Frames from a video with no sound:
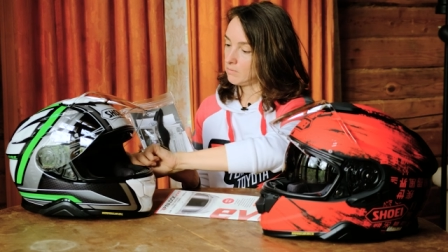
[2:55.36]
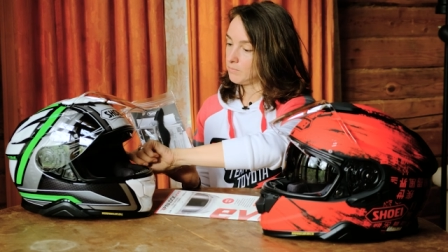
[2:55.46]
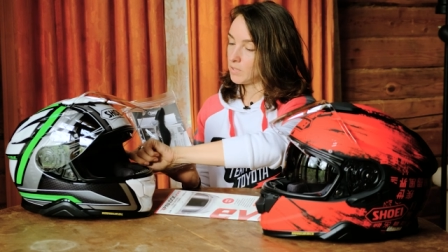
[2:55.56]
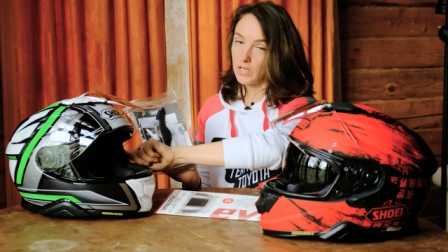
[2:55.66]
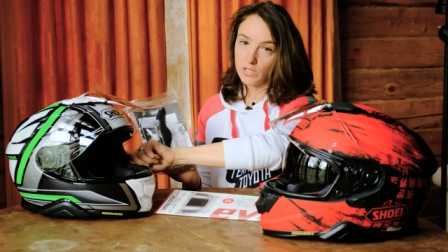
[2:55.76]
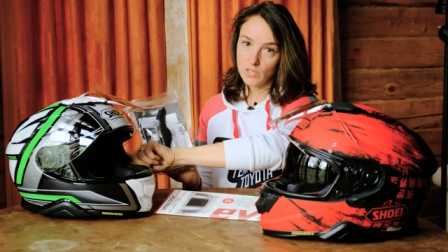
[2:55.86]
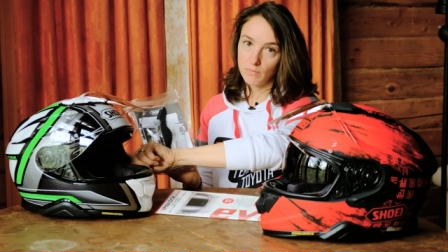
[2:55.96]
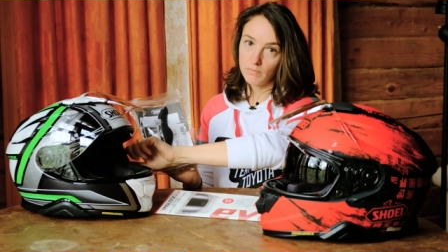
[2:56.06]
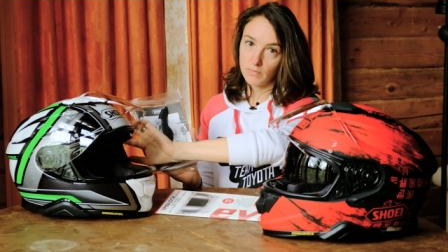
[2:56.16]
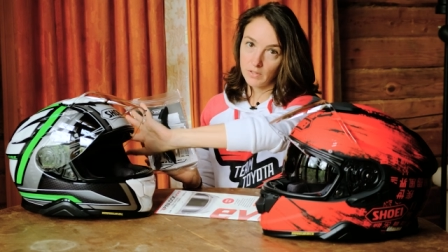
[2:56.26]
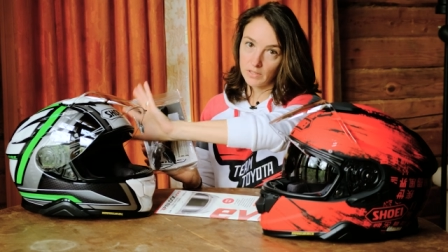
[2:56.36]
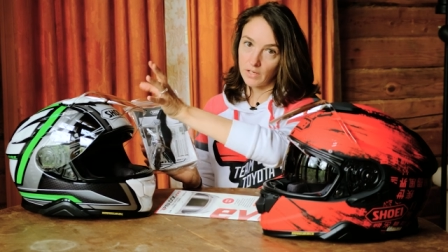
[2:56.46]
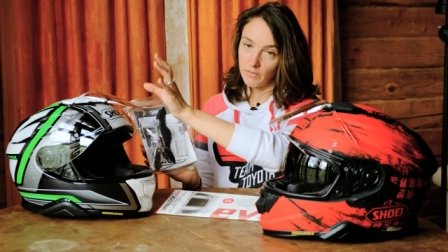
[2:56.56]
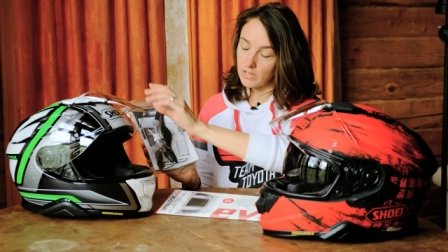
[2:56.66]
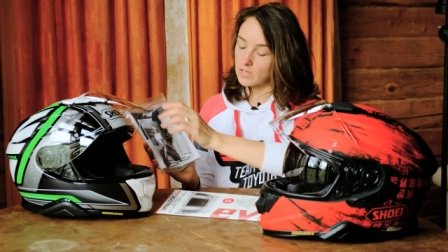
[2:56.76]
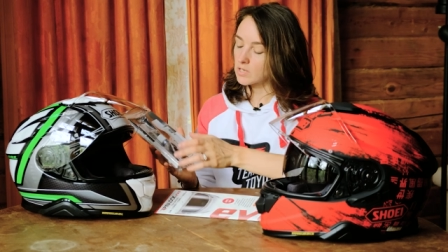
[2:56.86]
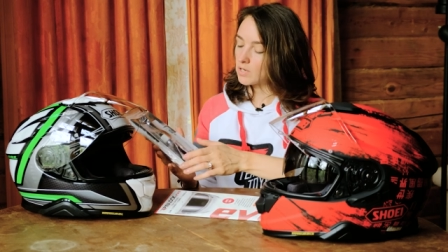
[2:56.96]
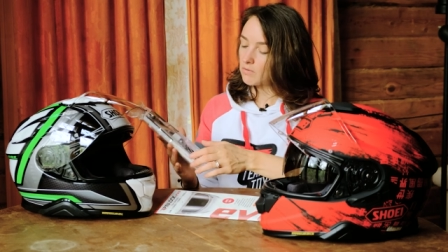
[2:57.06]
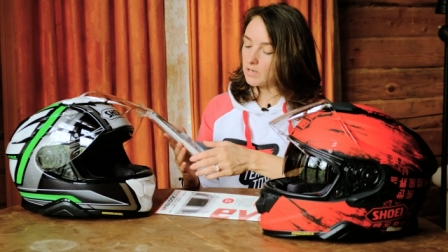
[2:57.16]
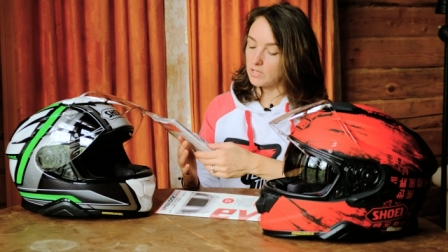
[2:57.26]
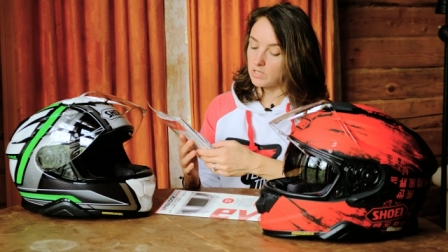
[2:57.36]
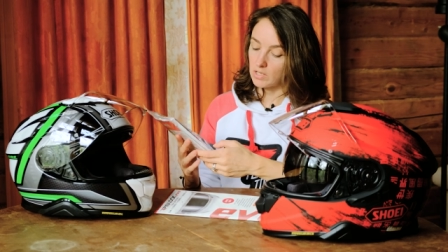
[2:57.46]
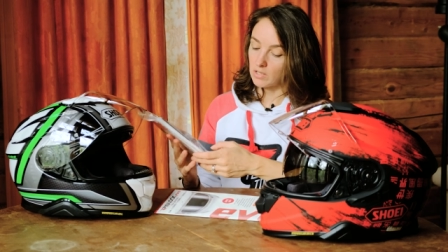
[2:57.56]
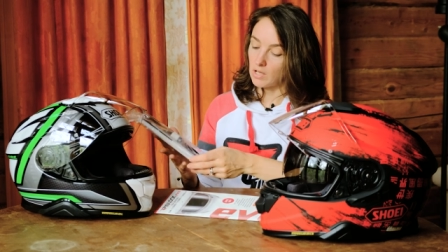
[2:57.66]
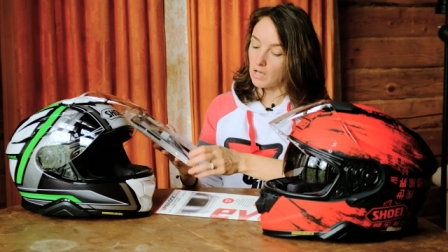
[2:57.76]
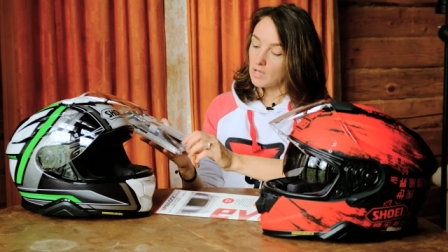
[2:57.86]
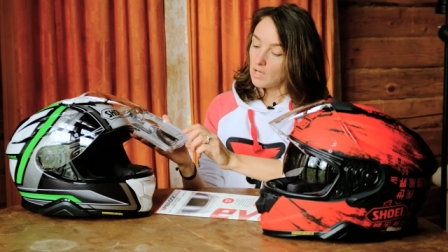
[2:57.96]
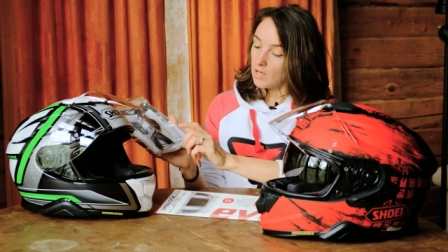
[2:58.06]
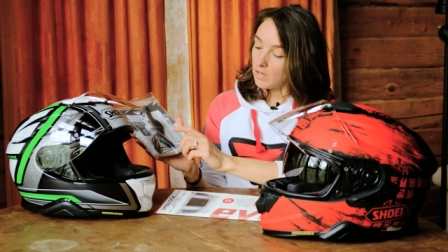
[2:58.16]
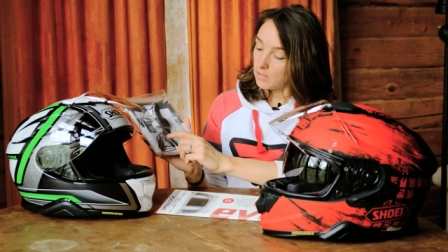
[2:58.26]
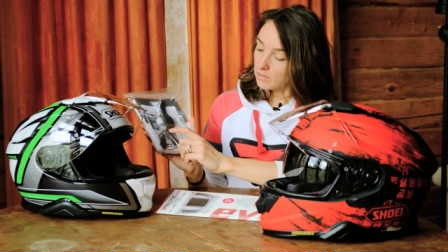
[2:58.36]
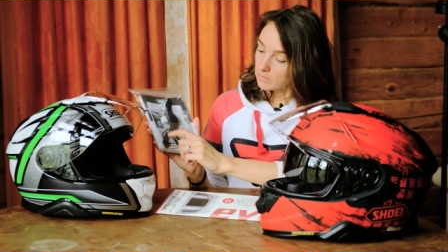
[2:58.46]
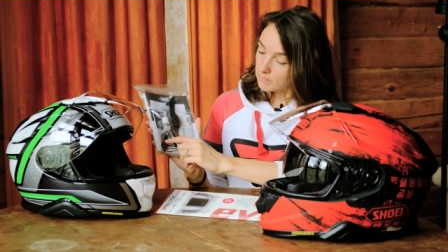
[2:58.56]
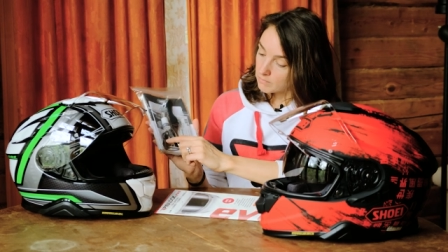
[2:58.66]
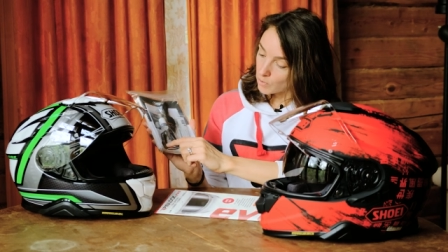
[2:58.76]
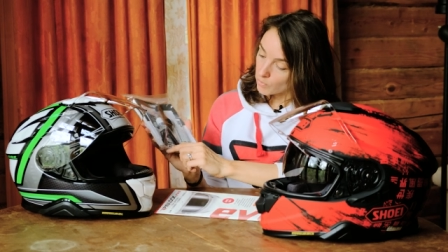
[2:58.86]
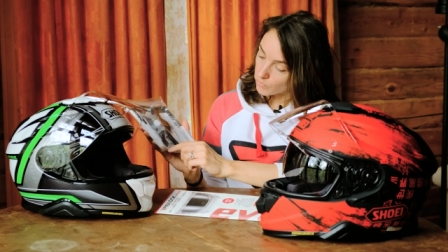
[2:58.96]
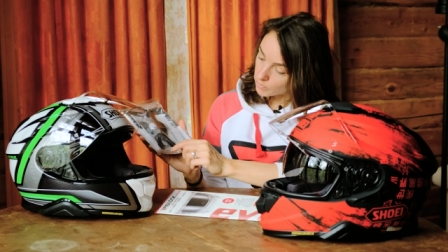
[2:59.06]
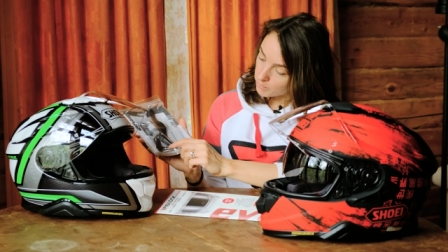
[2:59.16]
механизм открывания-закрывания и стекла. Такой вот